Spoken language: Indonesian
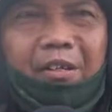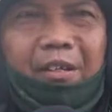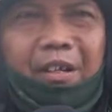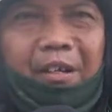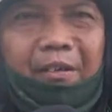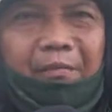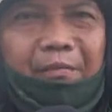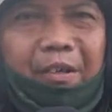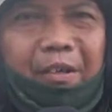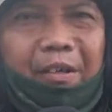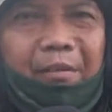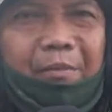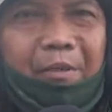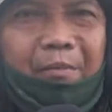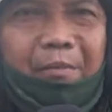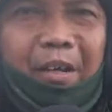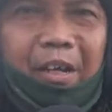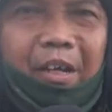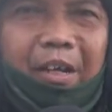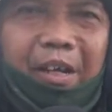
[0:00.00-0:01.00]
dalam
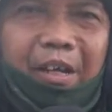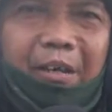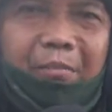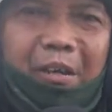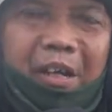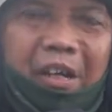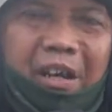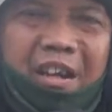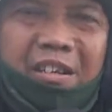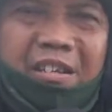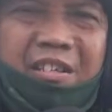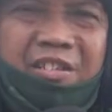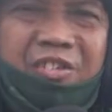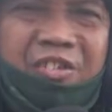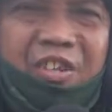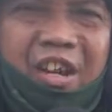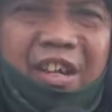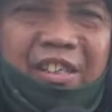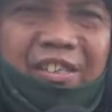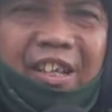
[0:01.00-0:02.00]
pandemi begini diberikan
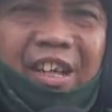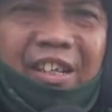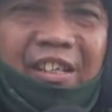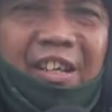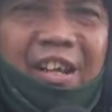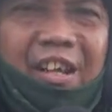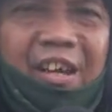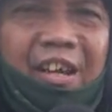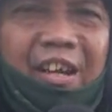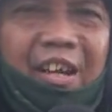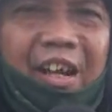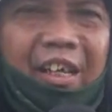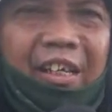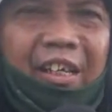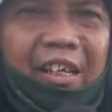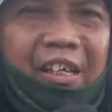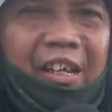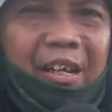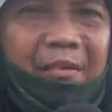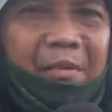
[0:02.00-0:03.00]
kesehatan
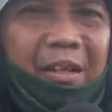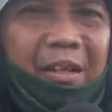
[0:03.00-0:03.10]
lahir dan